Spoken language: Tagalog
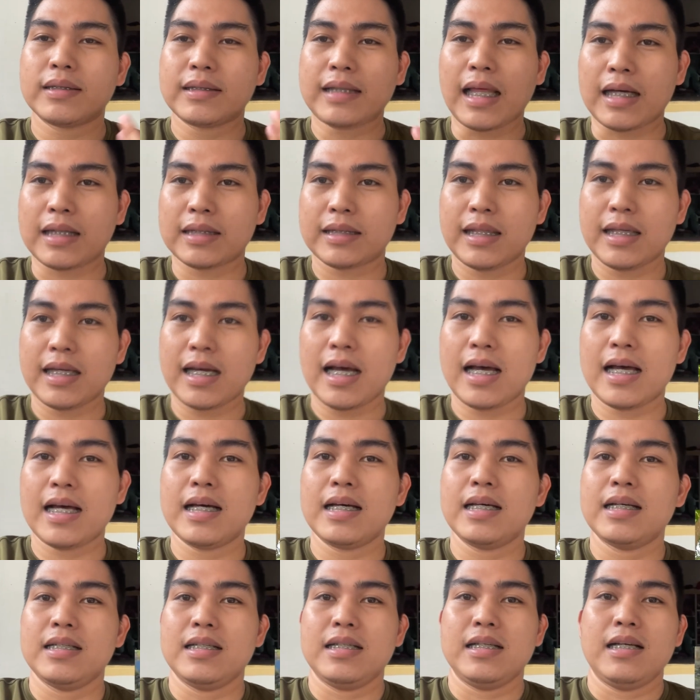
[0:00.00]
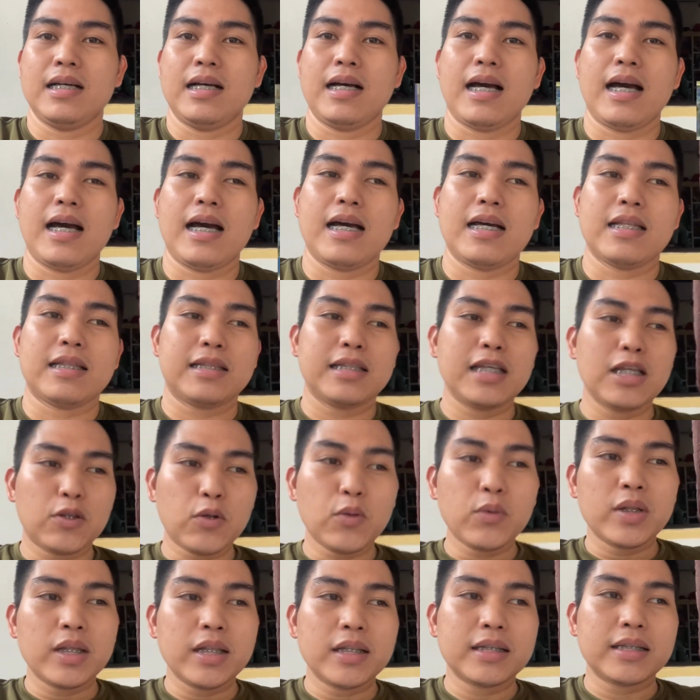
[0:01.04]
ng taktika, at
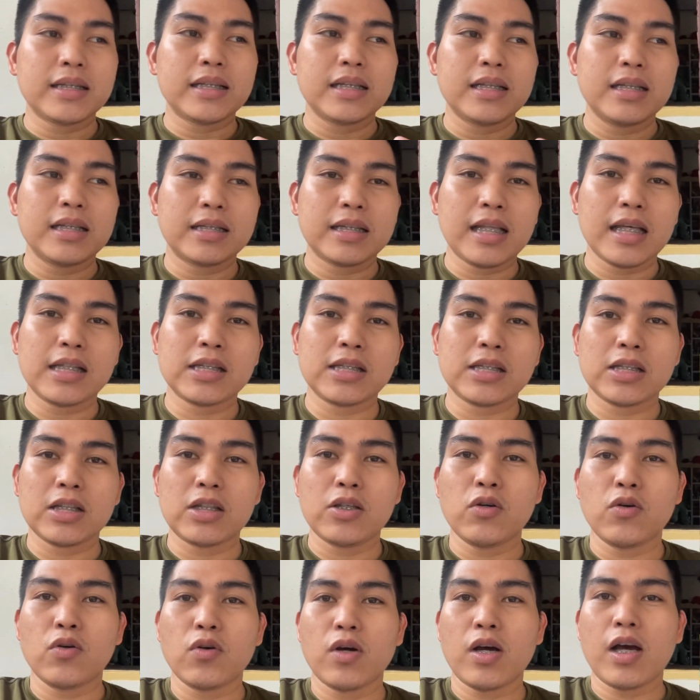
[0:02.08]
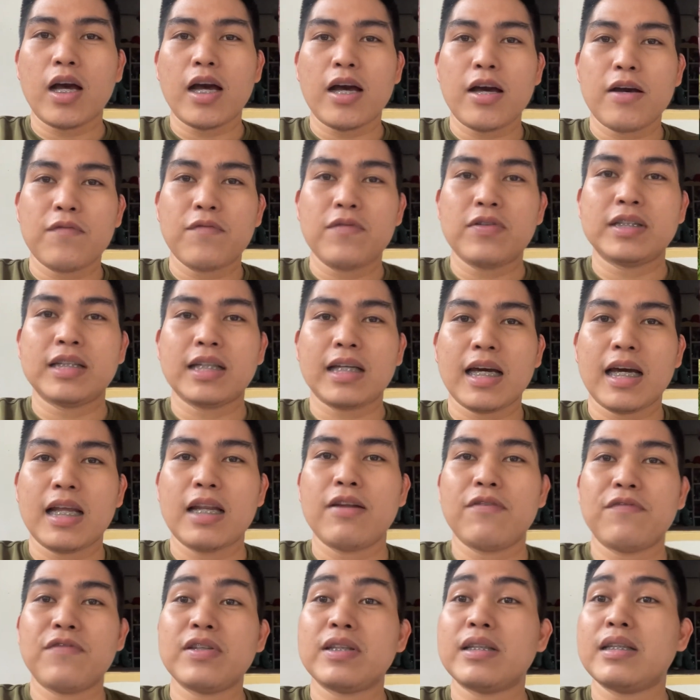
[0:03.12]
dito din tinitest yung uh,
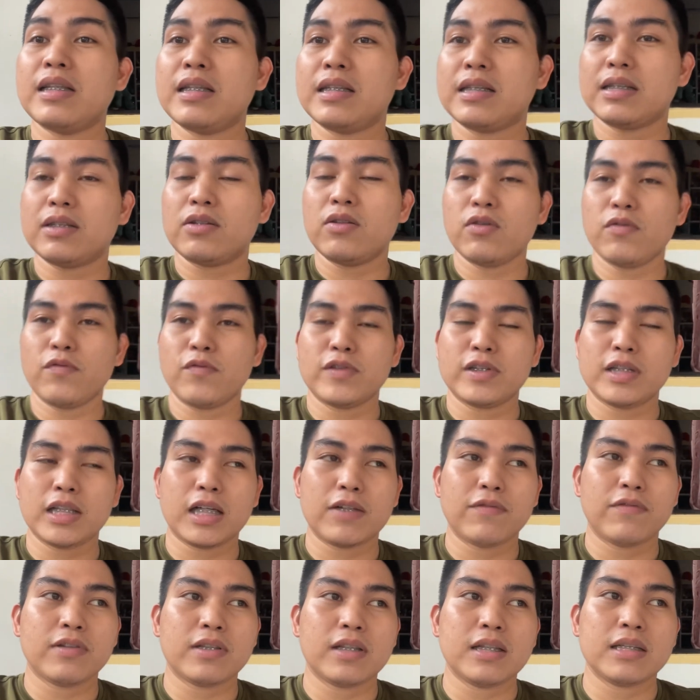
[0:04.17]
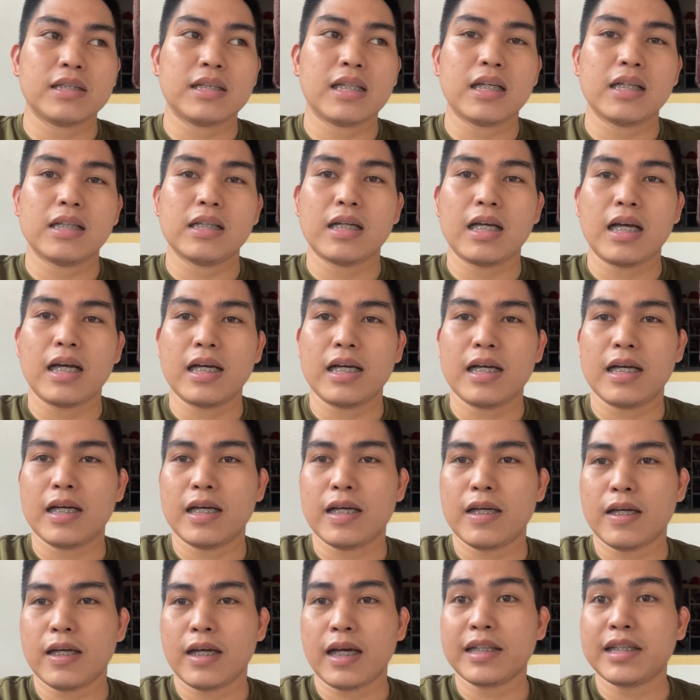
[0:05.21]
physical fitness, no? Physical fitness ng uh,
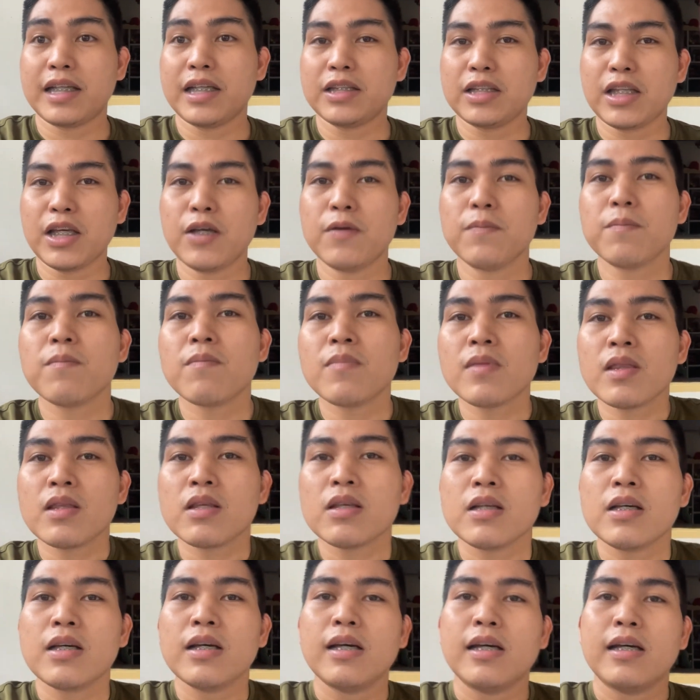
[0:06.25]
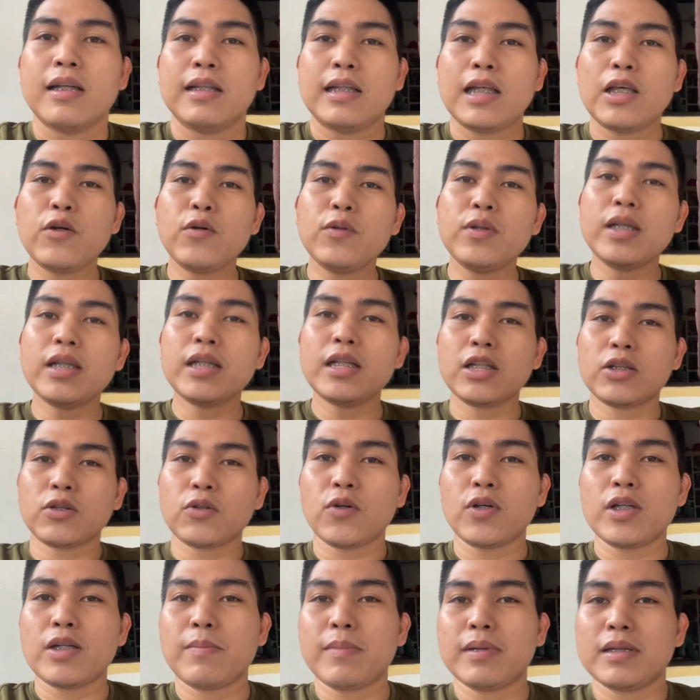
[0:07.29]
ah, kadete. Layunin
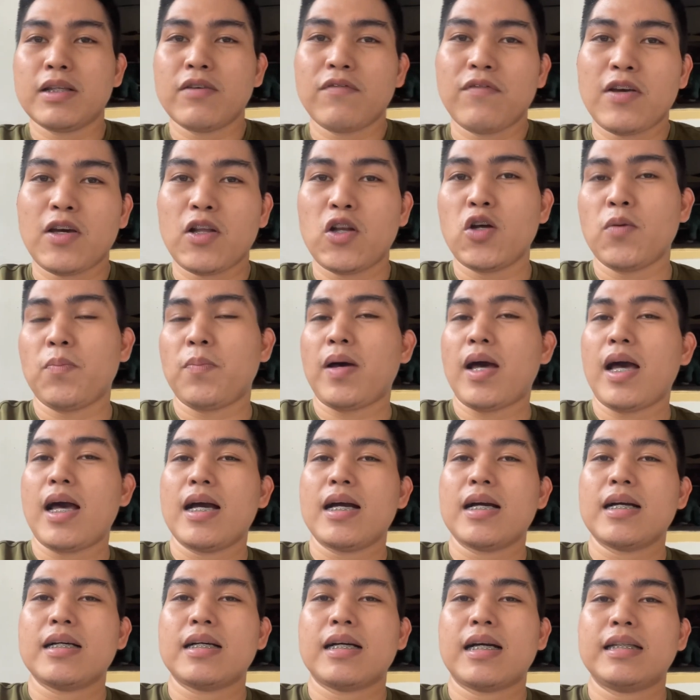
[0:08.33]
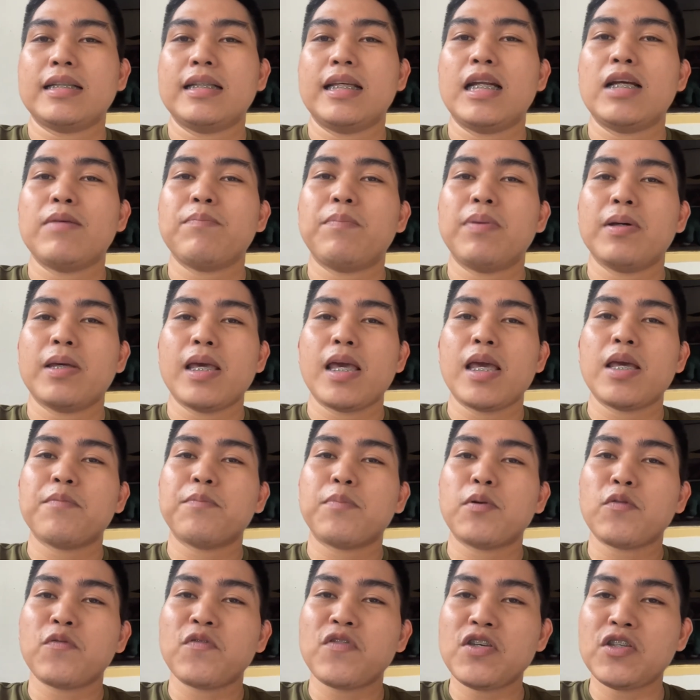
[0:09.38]
nito na ma-develop ang kanilang pagiging
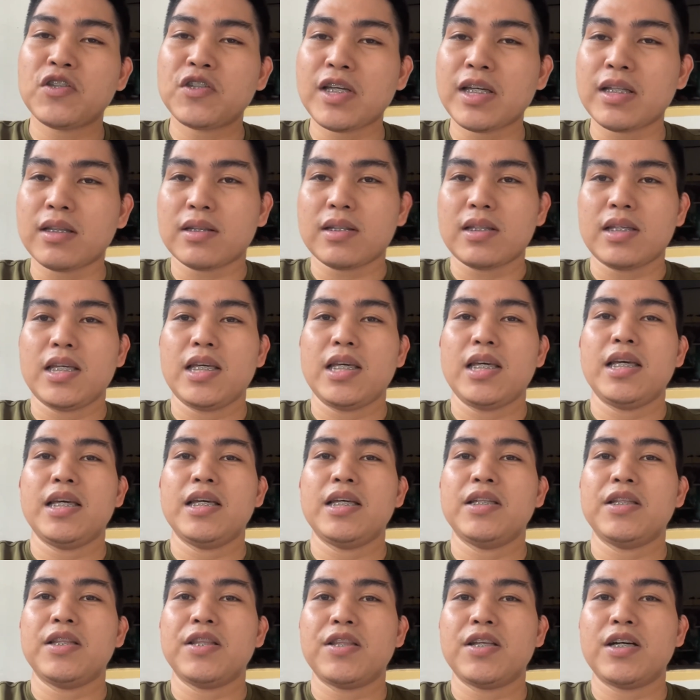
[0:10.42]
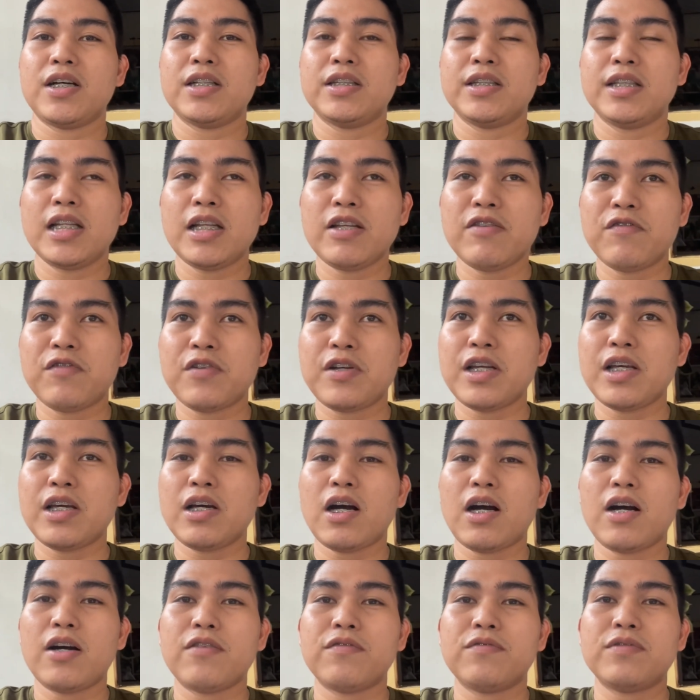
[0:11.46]
proficient in the delivery
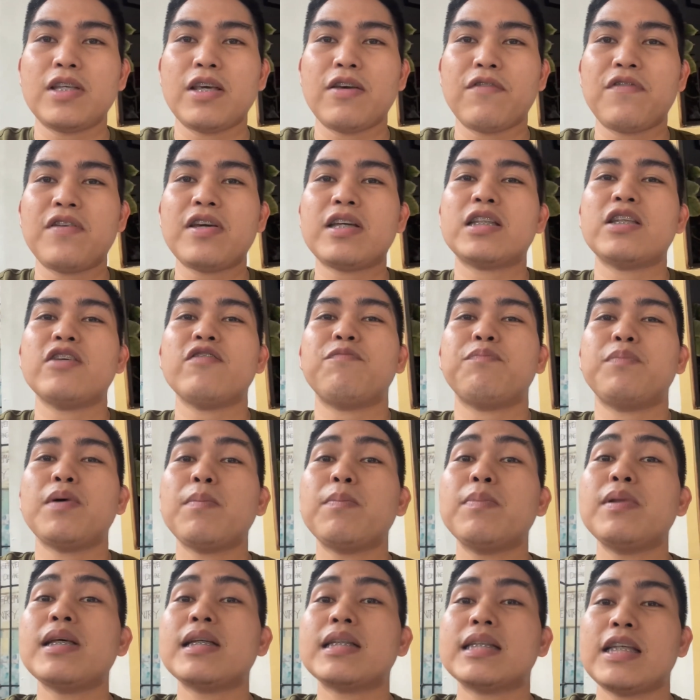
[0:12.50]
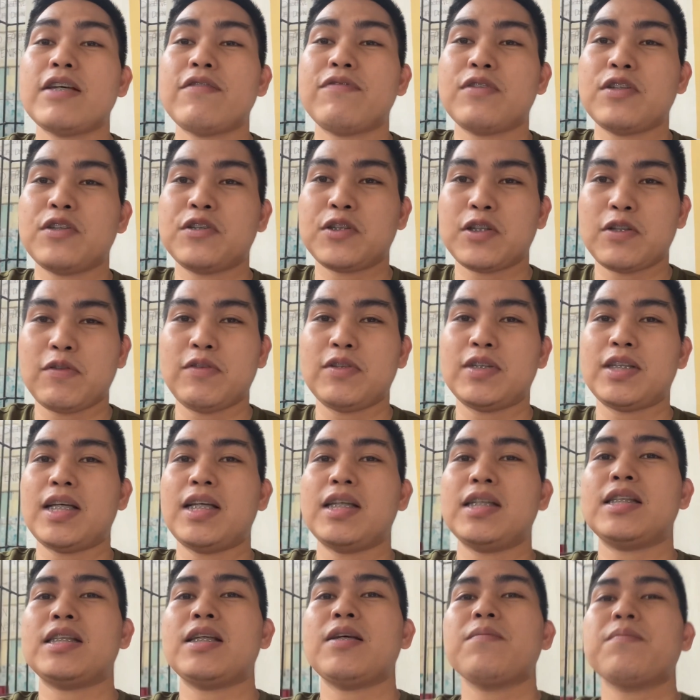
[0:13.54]
of the effective public safety
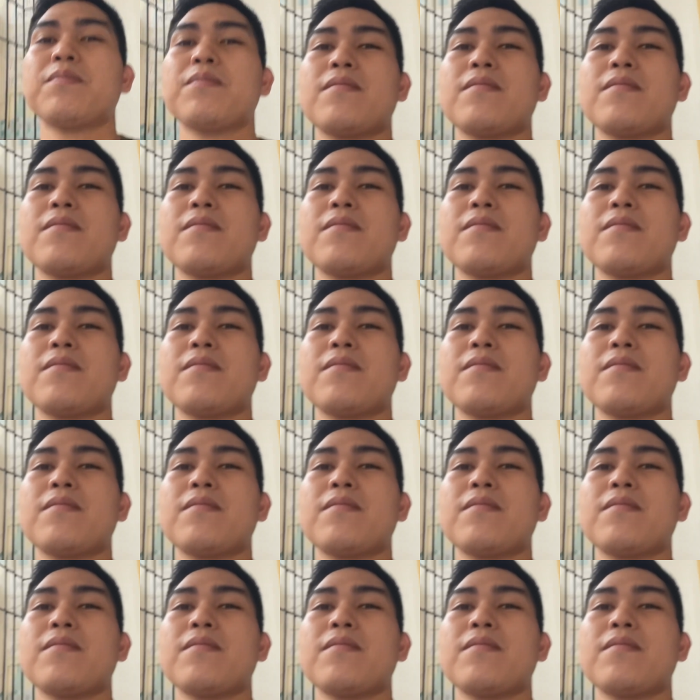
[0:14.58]
services